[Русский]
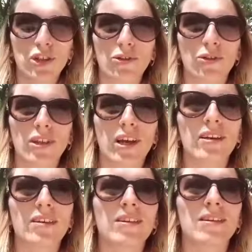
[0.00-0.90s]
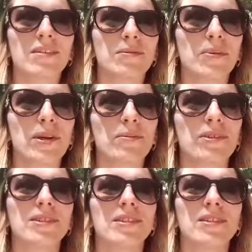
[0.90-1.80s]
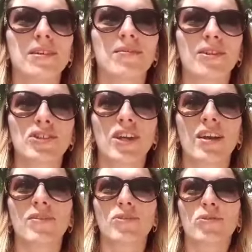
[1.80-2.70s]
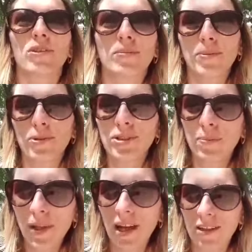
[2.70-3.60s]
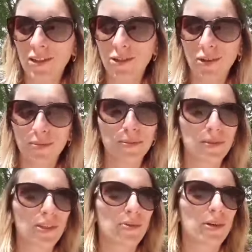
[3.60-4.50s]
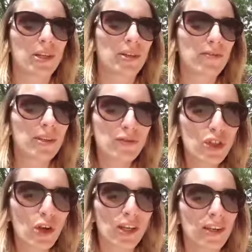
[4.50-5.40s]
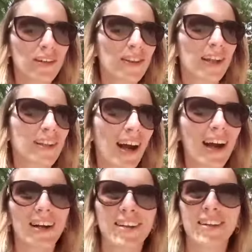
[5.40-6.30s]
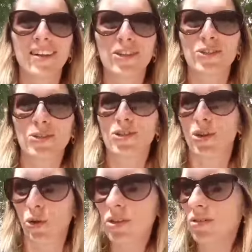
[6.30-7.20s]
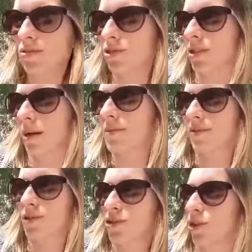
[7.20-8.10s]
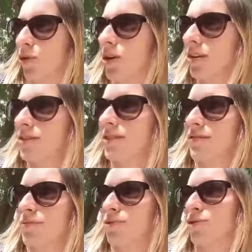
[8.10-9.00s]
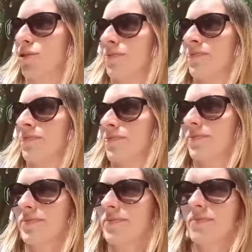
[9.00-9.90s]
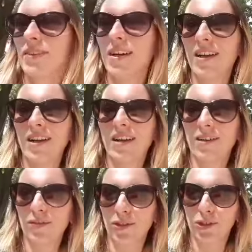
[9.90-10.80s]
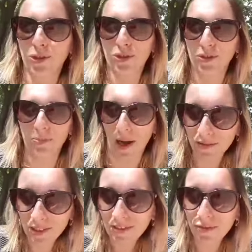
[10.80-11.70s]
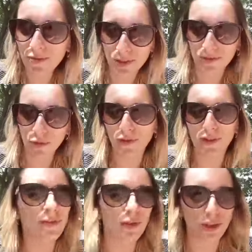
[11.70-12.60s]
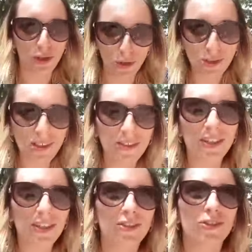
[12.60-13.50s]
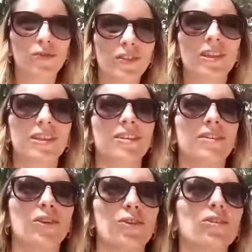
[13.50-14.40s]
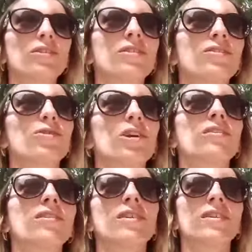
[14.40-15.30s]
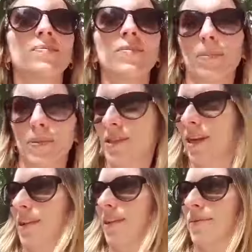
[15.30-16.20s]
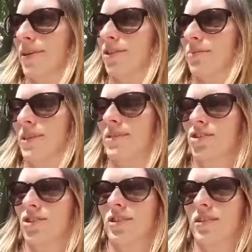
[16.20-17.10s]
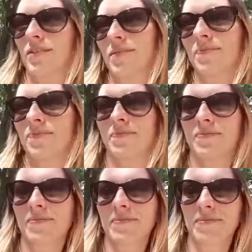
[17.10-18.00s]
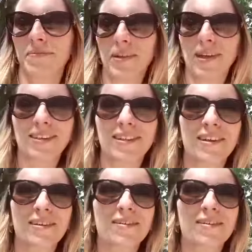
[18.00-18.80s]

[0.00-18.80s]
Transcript: жилье, да, приобрести там в Варшаве. Но ну, это мы просто планы строим мы планируем. Они все в шоке, говорят, как? Что, серьезно, уже там свое жилье хотите в будущем? Вы не что, и правда не... Вы, ну, вот серьезно говорите, что вы не, не вернетесь сюда на постоянное место жительства? Мы как-то...